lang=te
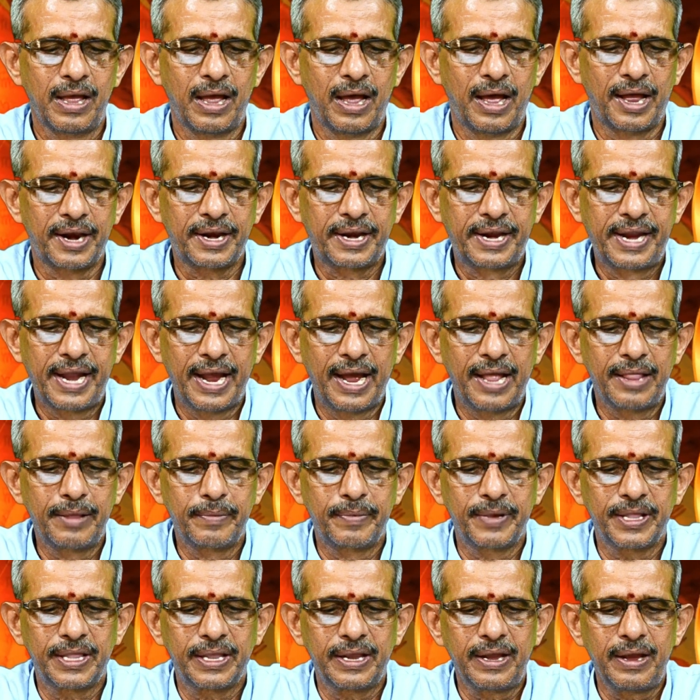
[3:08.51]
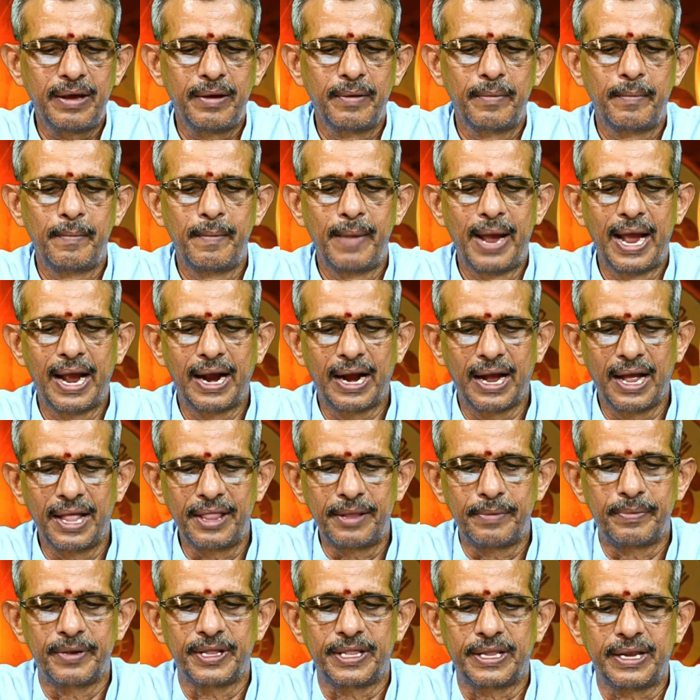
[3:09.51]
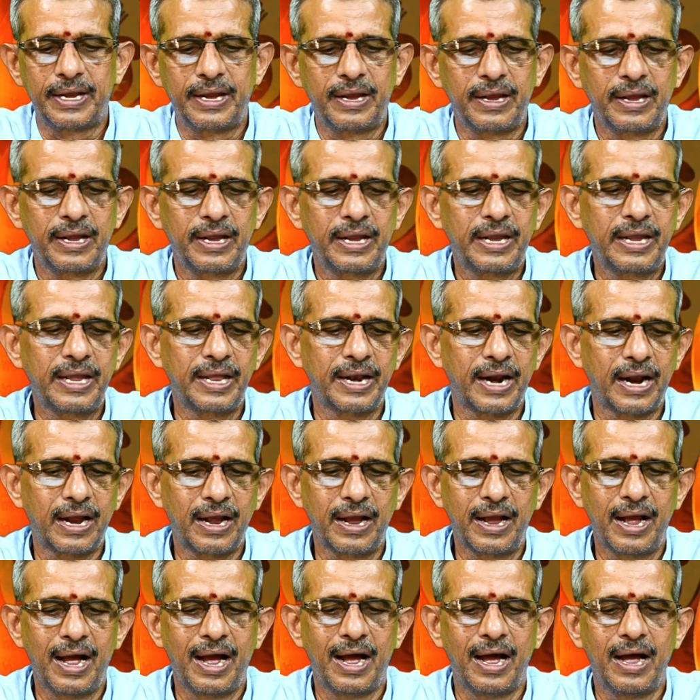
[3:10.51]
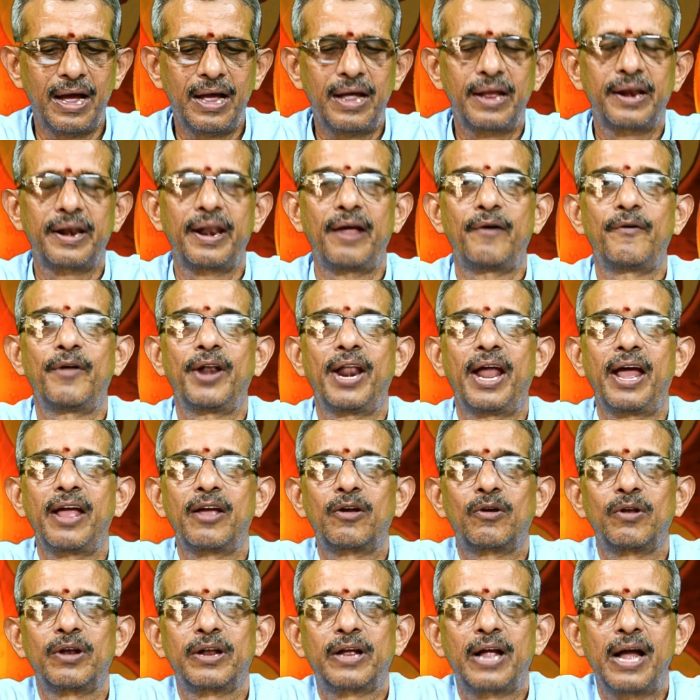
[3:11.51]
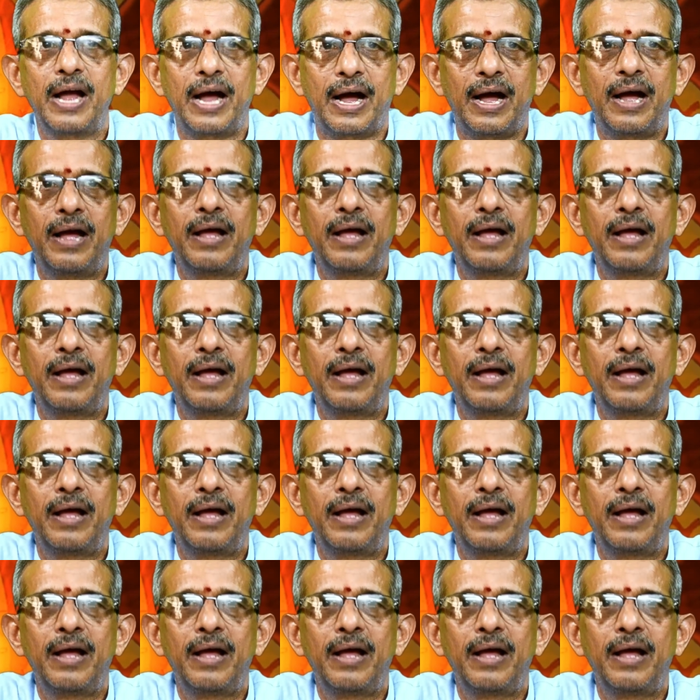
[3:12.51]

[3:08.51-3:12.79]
అర్ఘ్యాధిపతి మేఘాధిపతి ఈ రకంగా నవనాయకులుగా